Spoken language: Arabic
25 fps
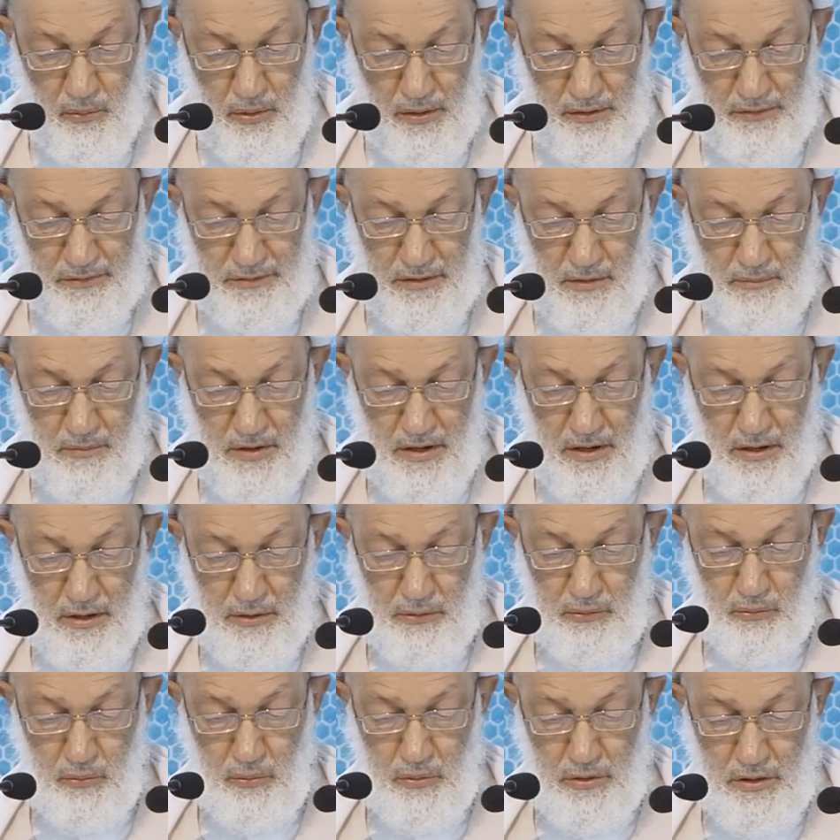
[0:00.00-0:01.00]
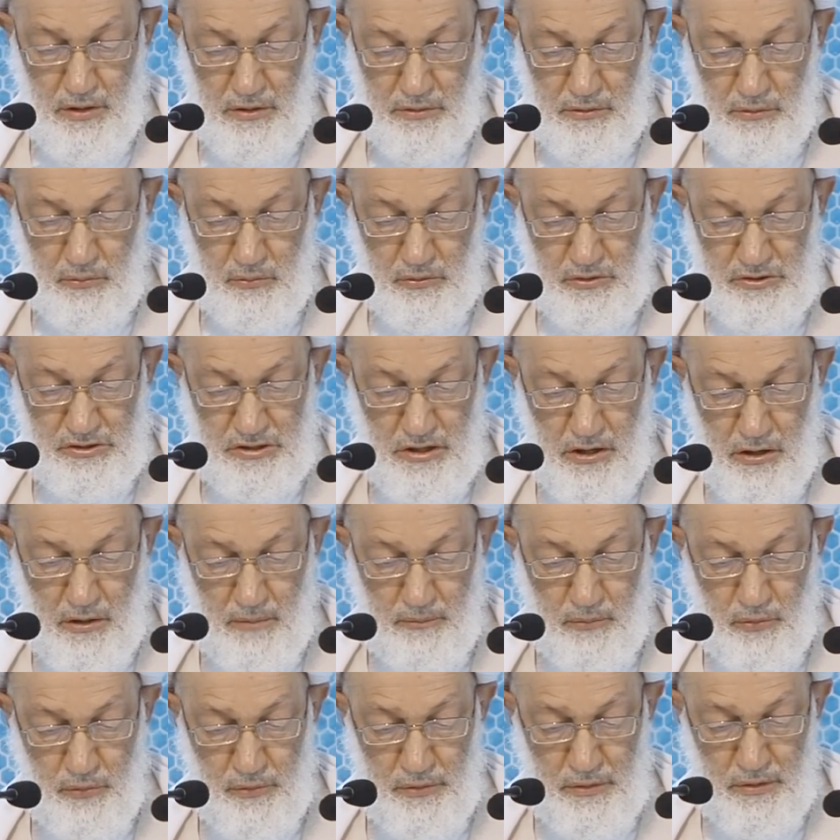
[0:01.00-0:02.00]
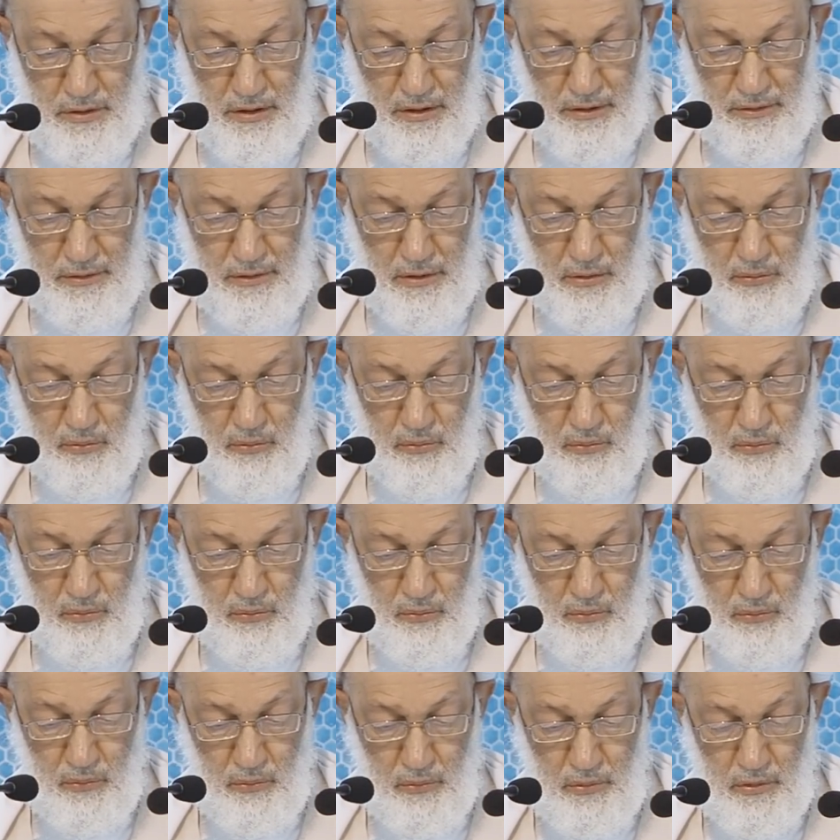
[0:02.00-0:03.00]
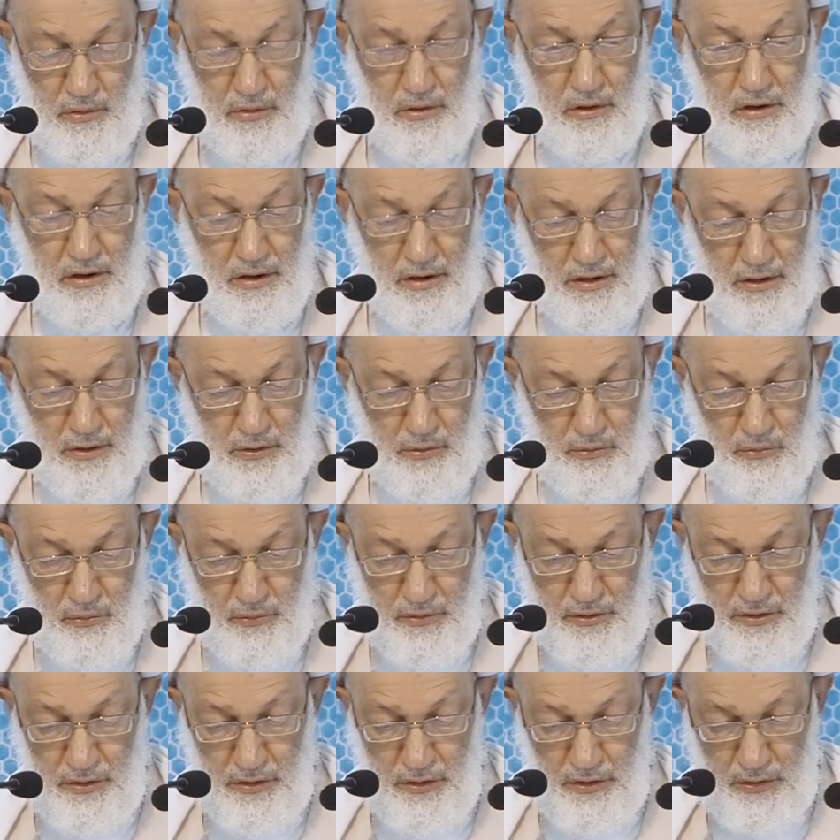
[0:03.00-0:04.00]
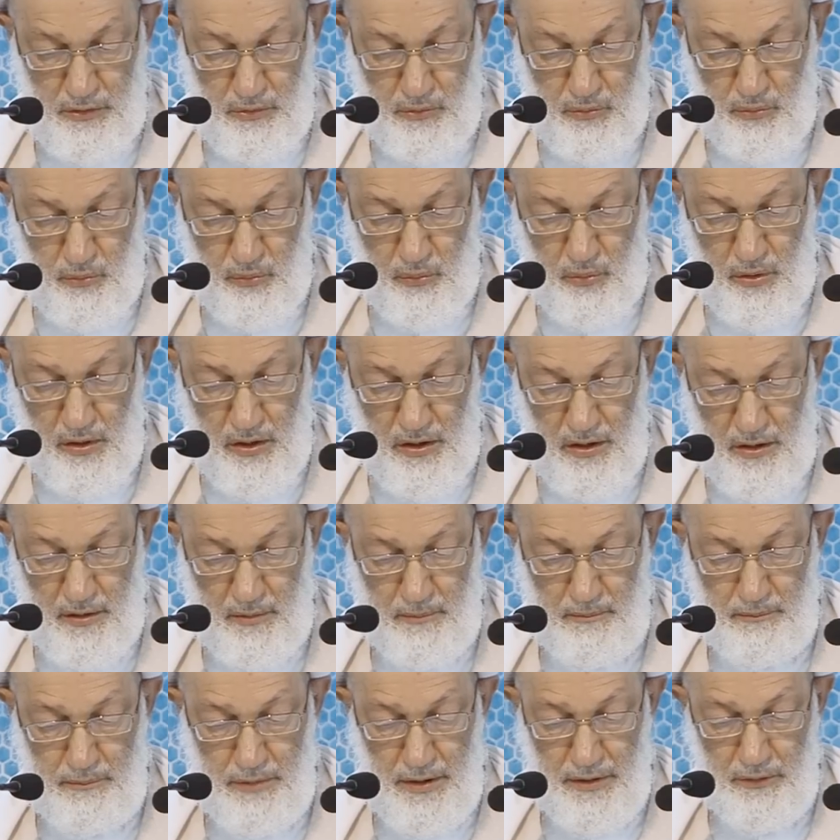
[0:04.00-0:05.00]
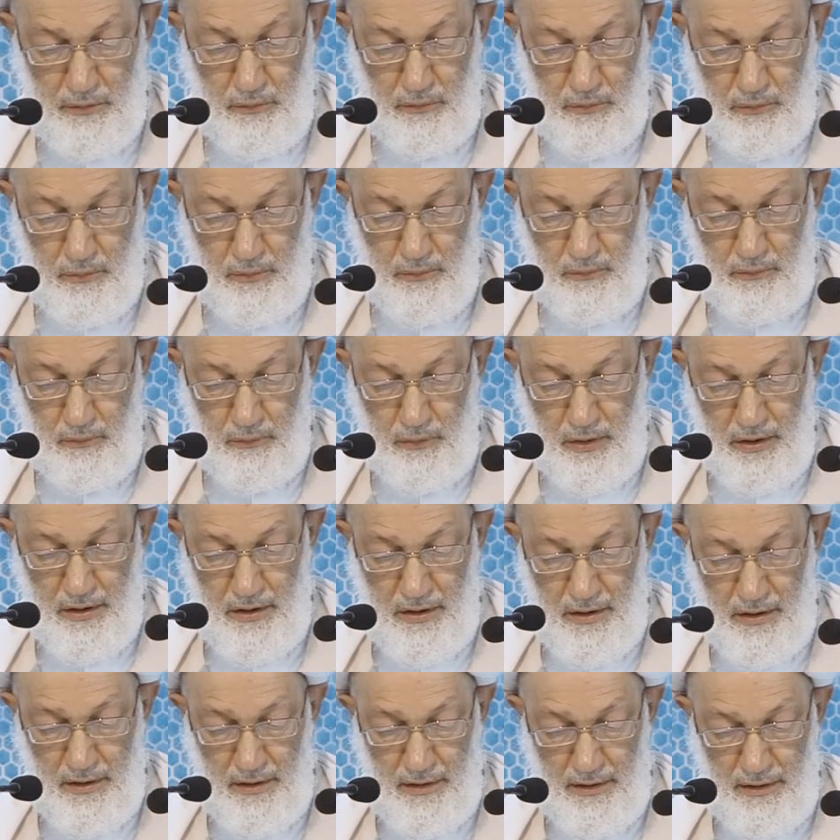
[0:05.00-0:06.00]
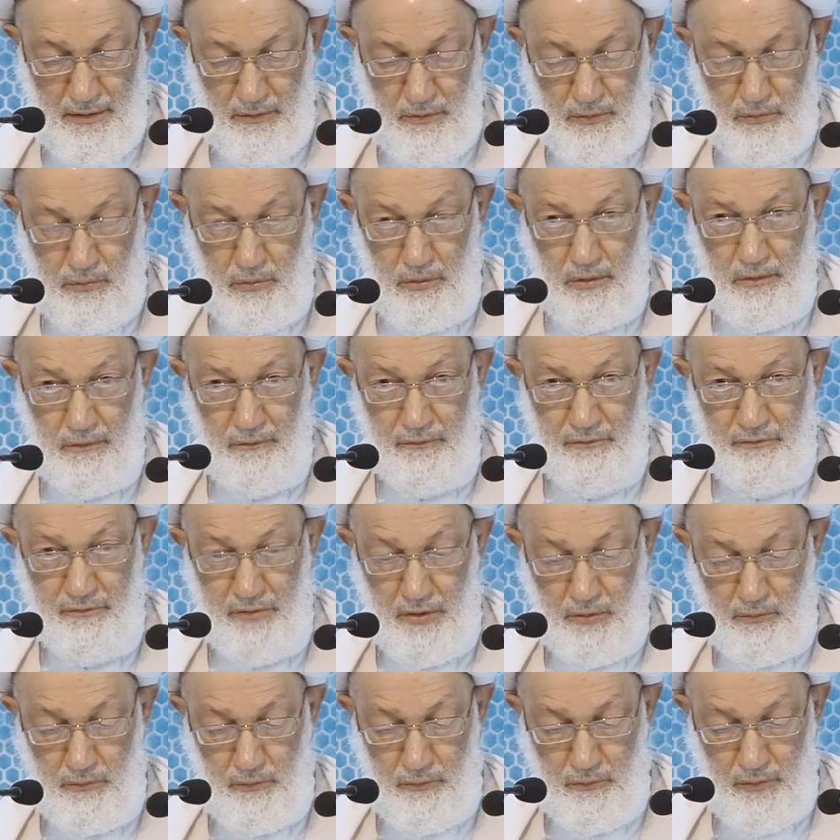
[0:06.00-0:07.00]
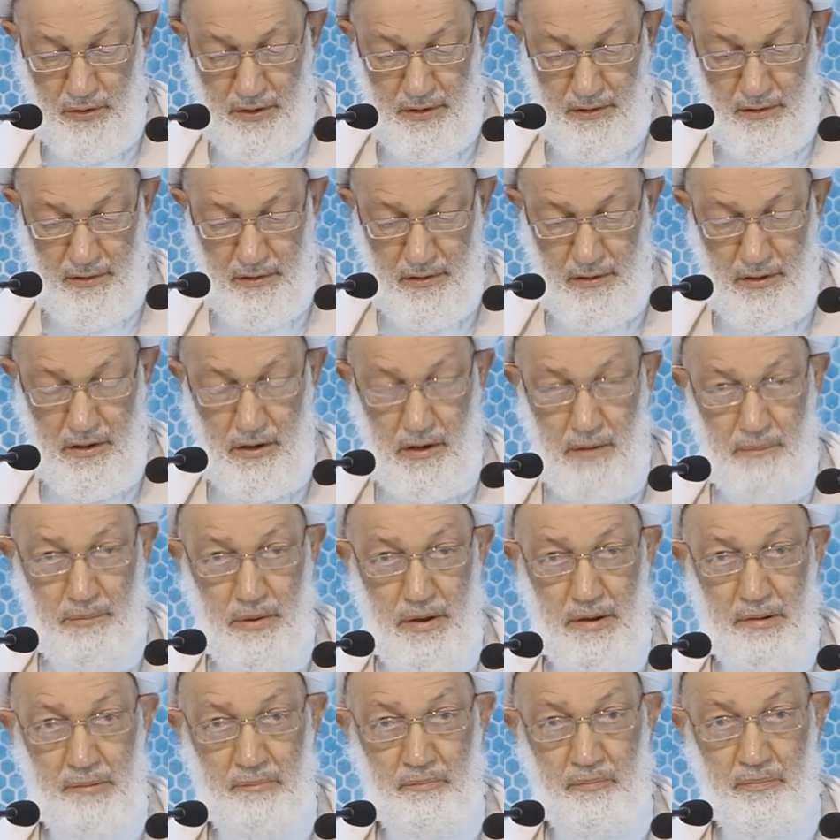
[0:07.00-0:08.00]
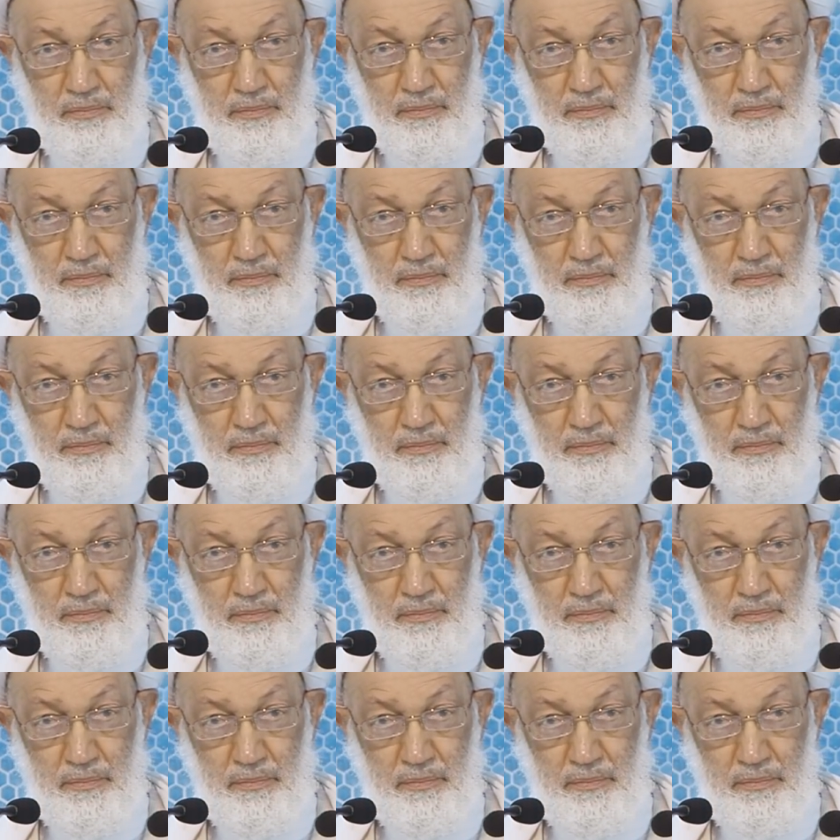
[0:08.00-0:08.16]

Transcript: وعندما يقرر شعب أنه لا يريد حربا ولا عنفا وإرهابا